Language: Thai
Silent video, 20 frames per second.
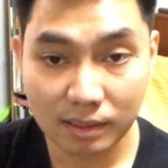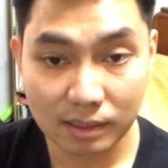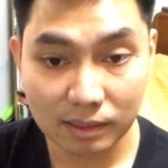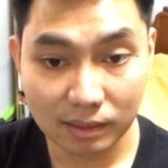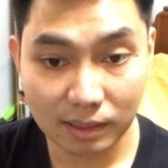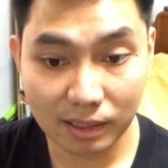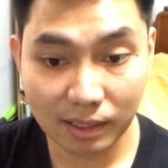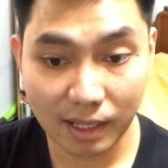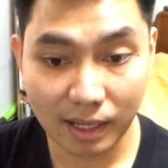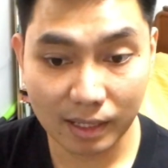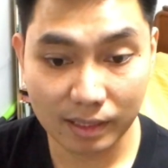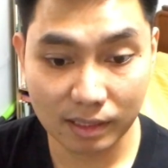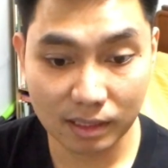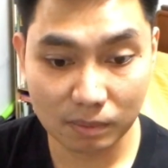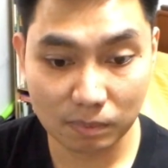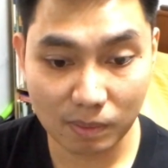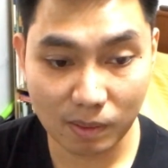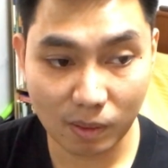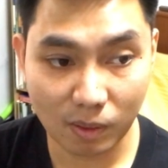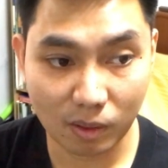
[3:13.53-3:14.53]
ถ้าใครนึ
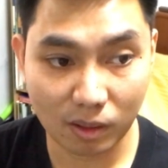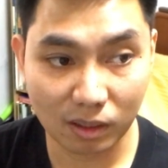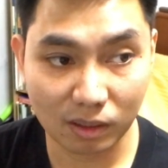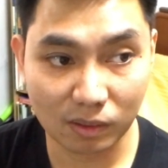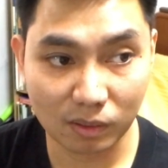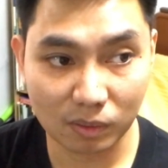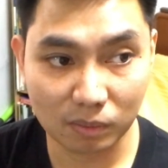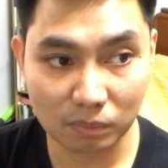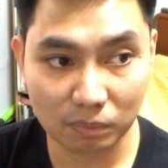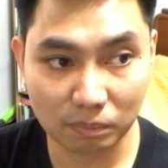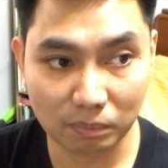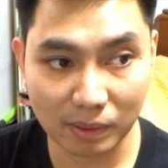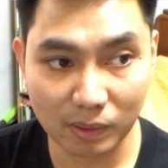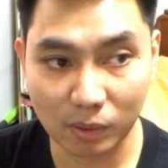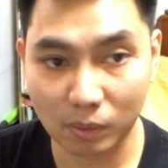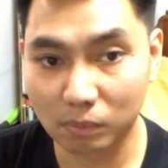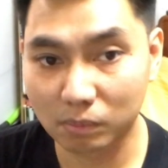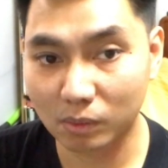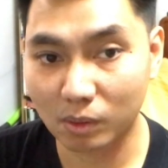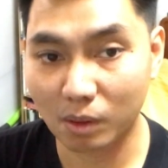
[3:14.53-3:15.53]
กไม่ออกก็ลองไป
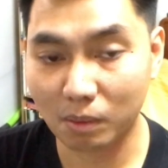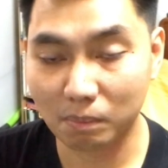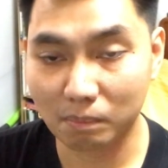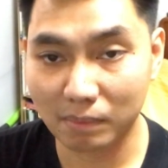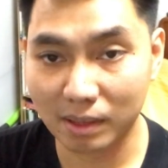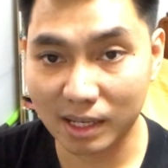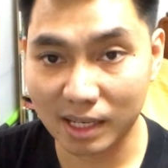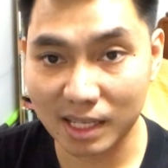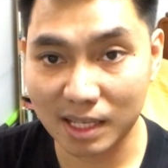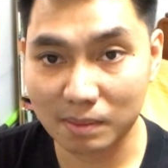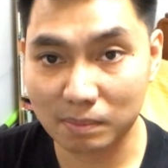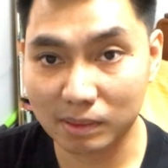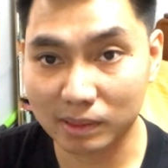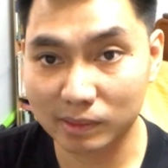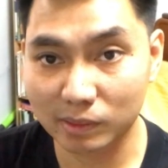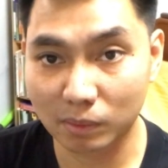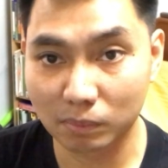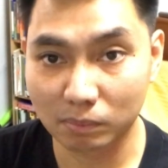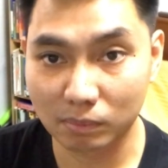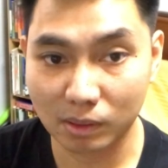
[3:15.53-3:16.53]
ดมดอกมะลิผ
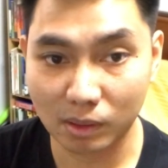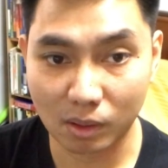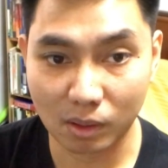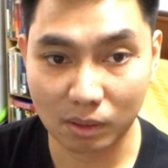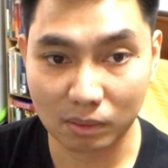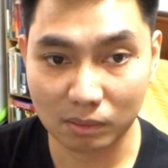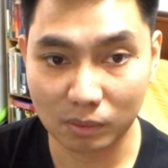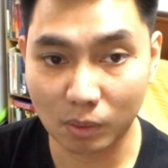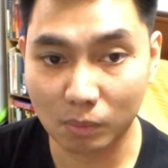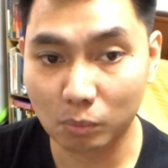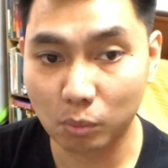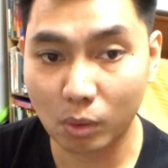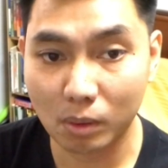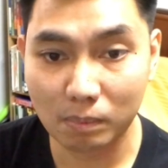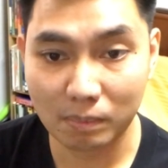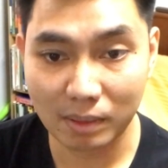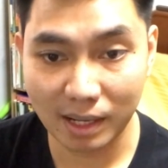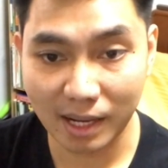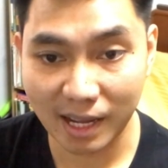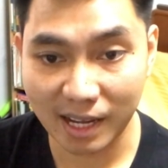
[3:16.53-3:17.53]
สมดอก ดมพว
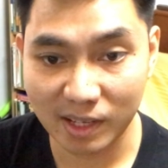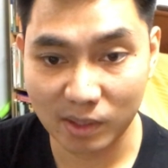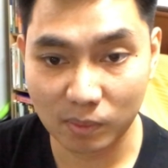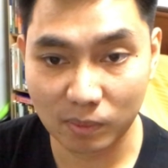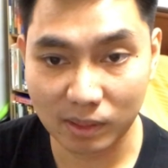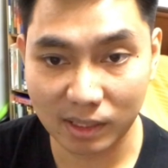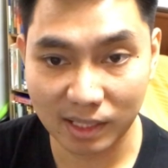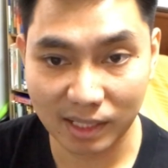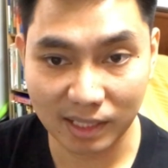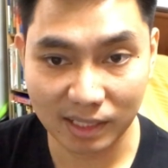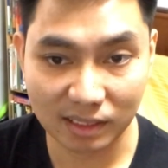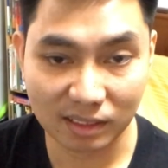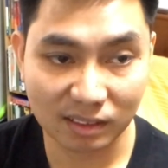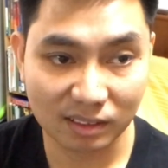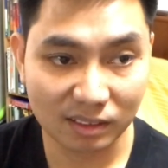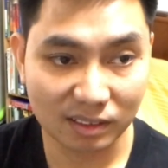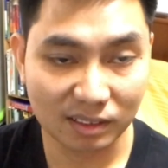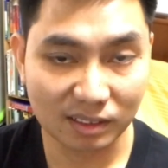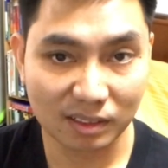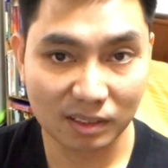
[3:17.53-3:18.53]
งมาลัยดูก็ได้
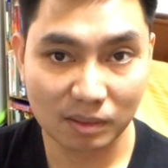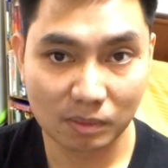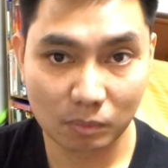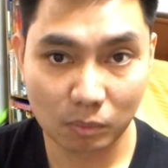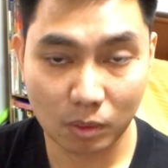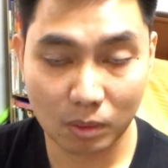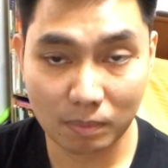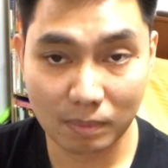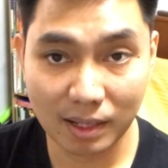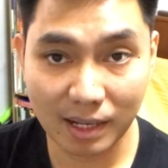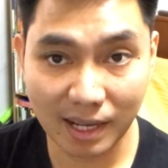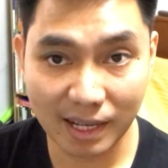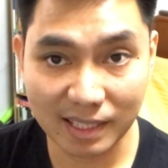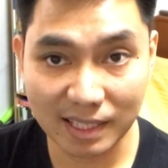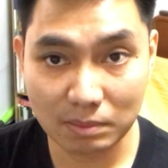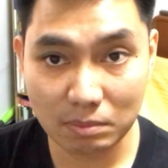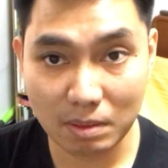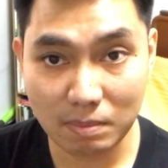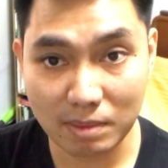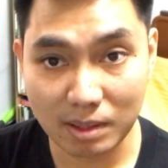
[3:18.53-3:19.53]
พวงมาลัย
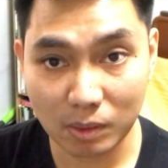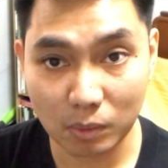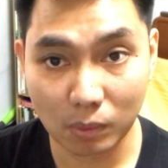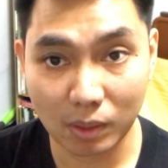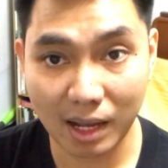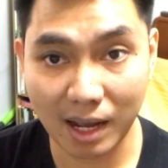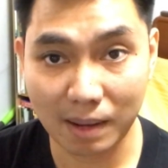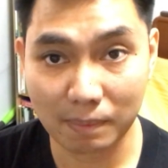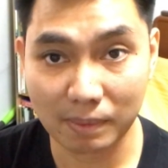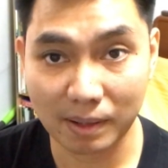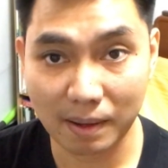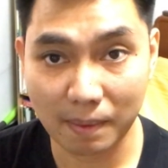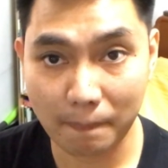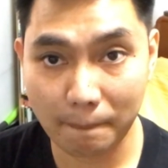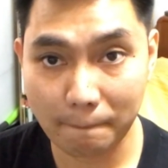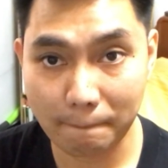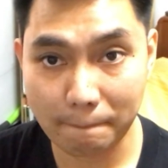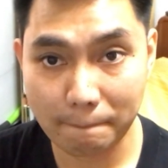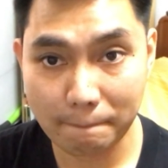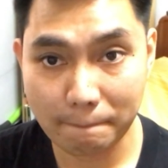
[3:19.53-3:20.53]
ที่ไม่มีกุหลาบอะ
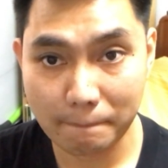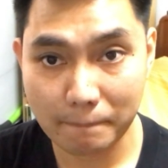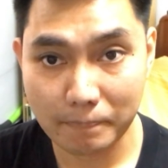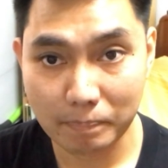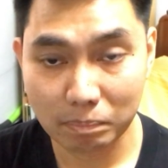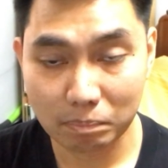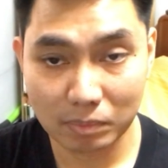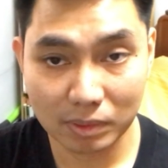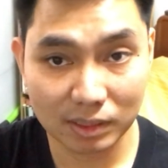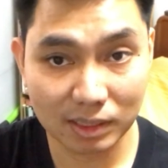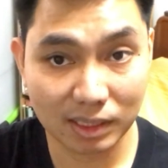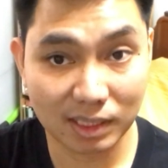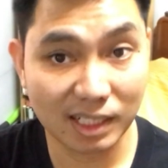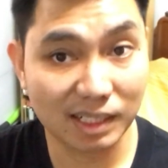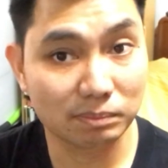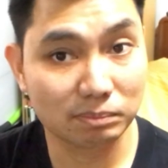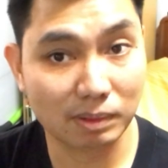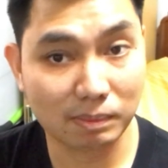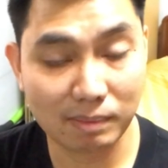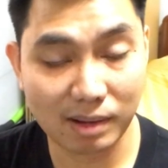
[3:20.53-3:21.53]
มันจะก
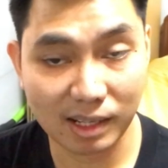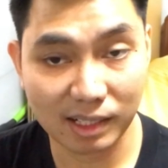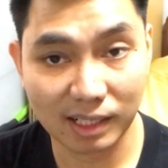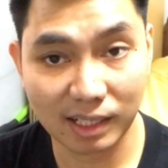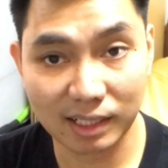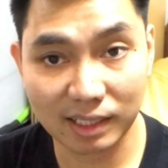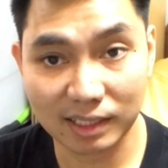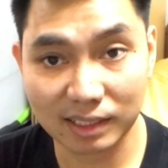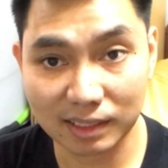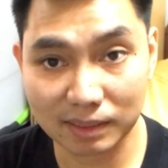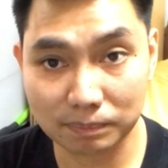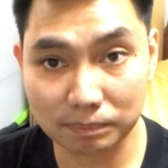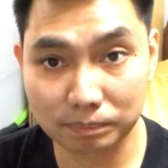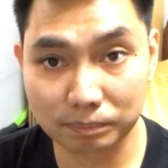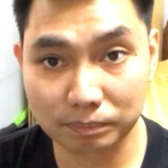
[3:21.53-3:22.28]
ลิ่นประมาณนั้นนะครับ